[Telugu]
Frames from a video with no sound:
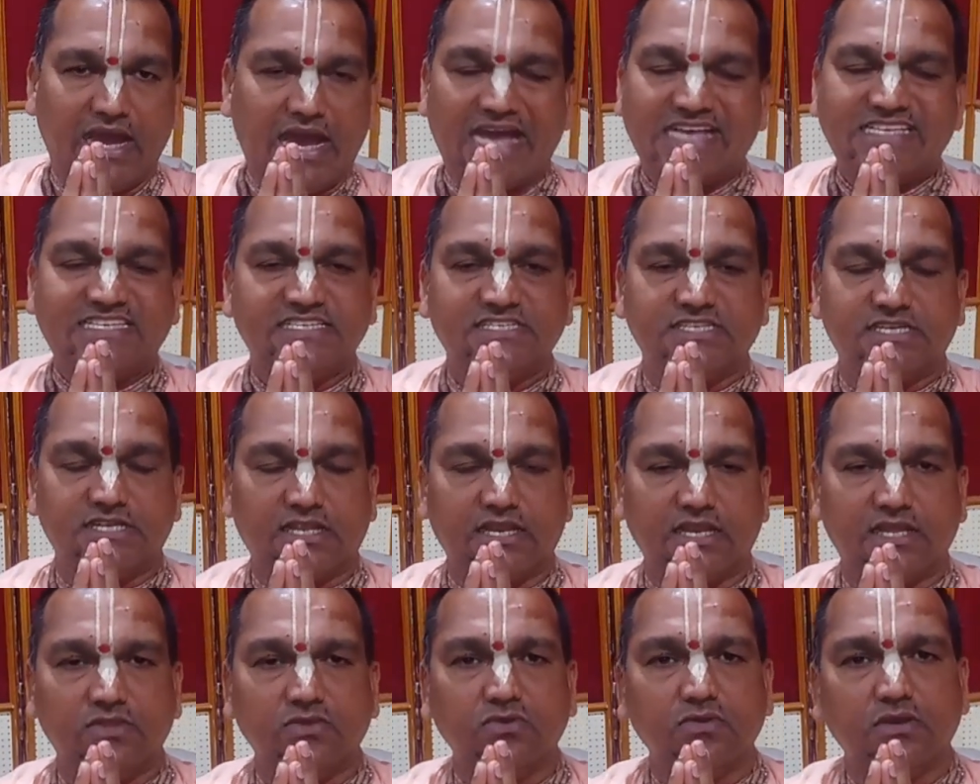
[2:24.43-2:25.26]

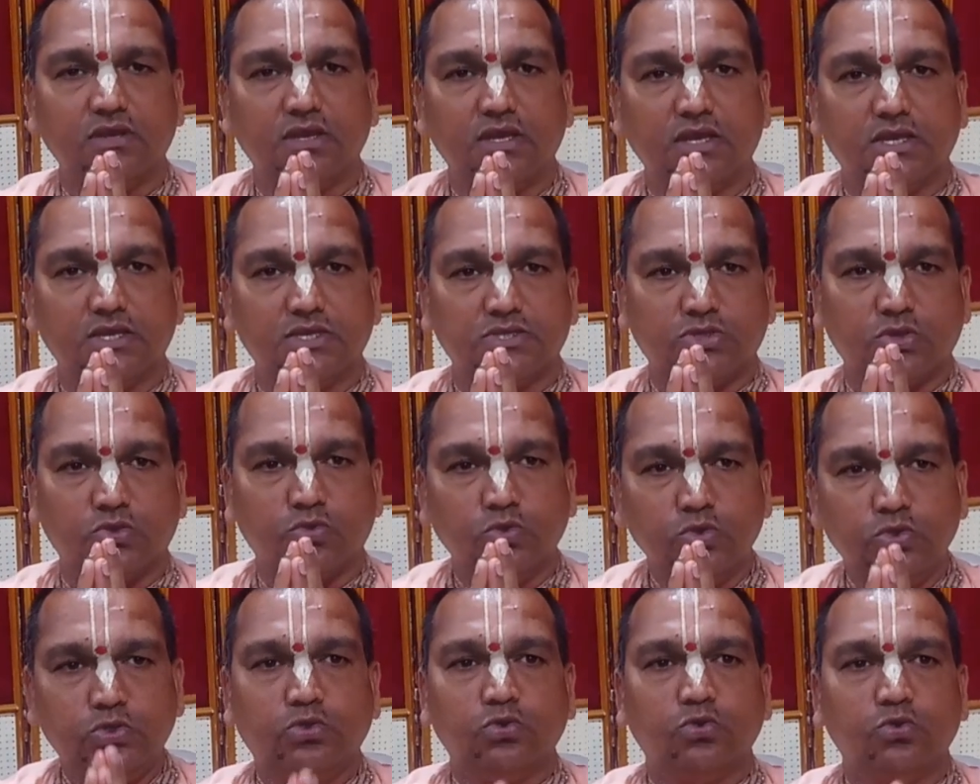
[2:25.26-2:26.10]
ఆశించట్లేదు సో
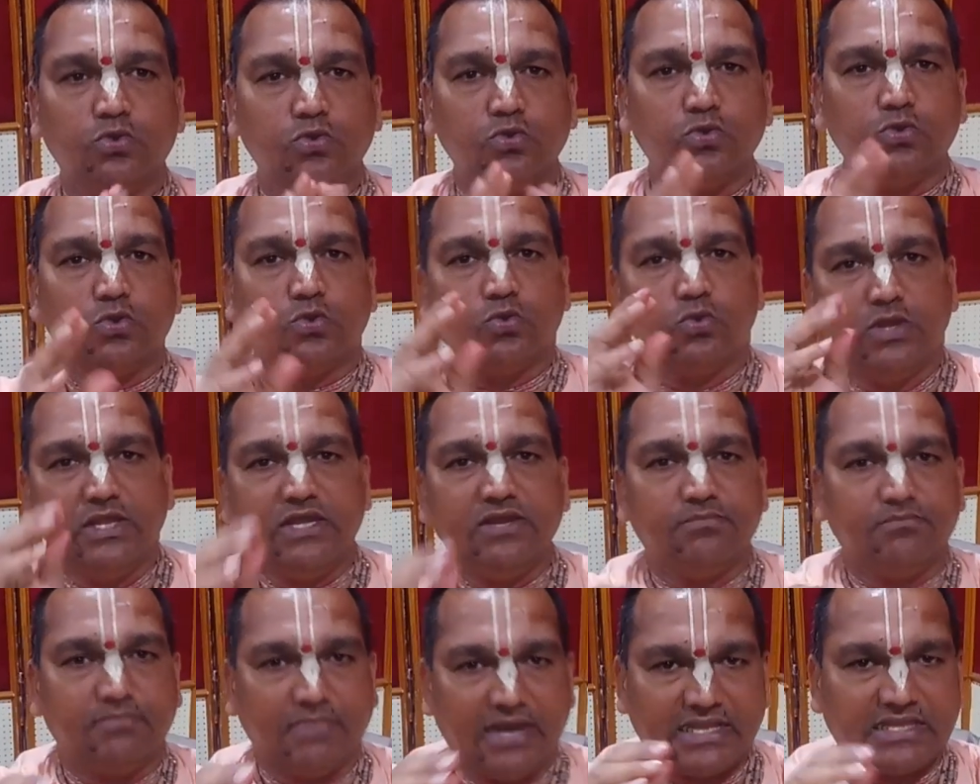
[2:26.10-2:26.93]
గుంటూరు గుడి
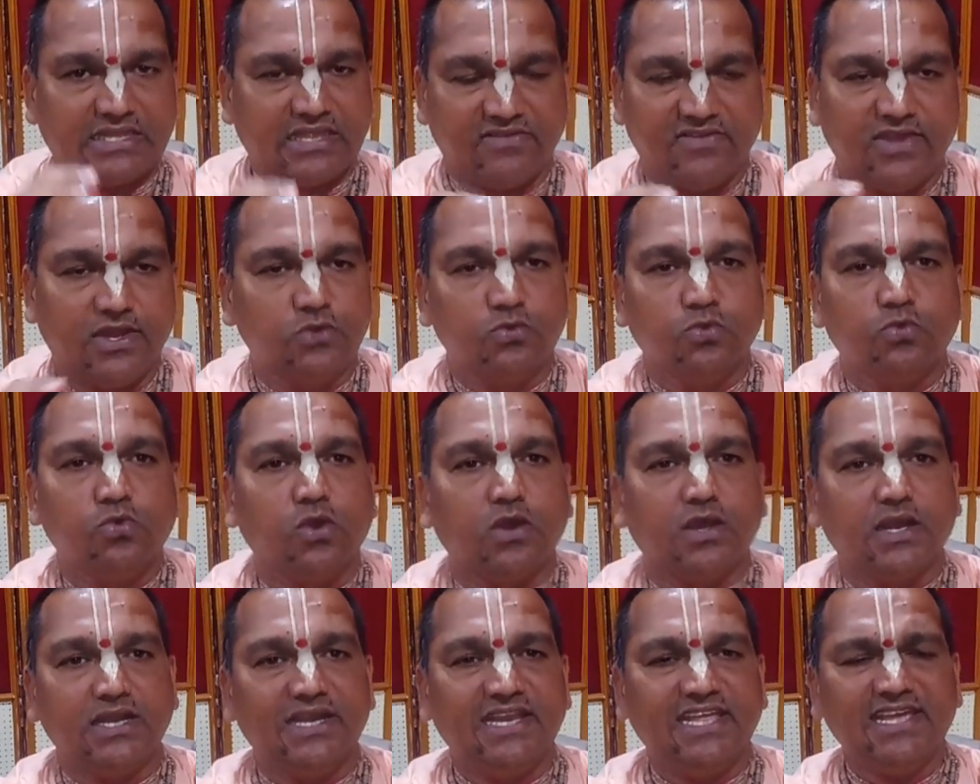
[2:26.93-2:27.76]
మాత్రమే
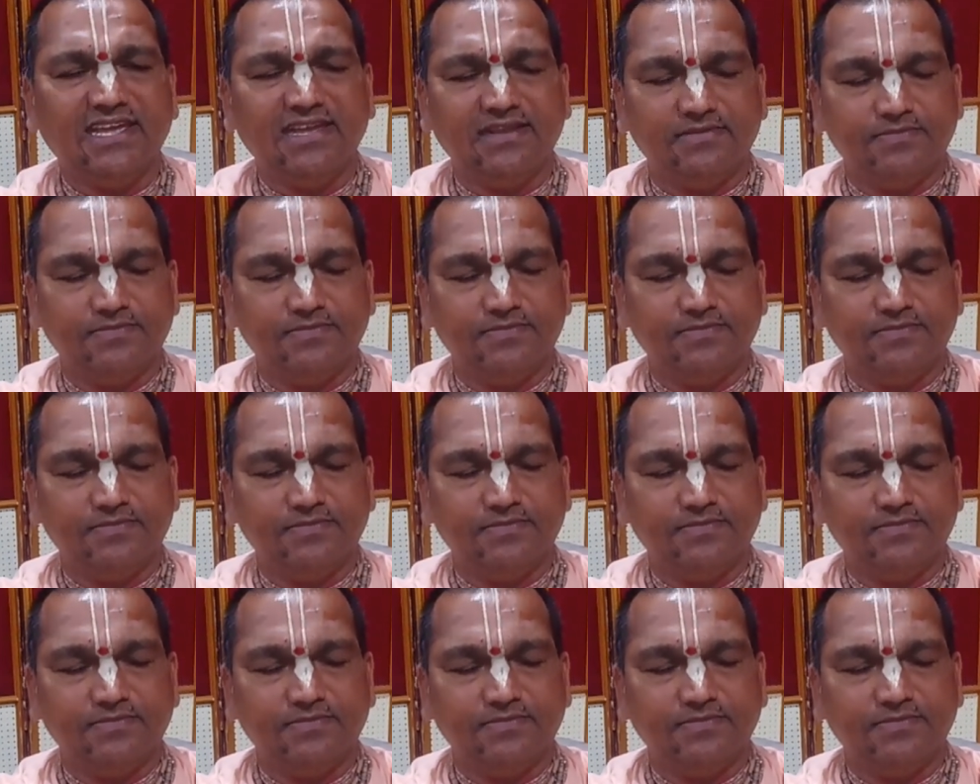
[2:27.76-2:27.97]
అనుకోకండి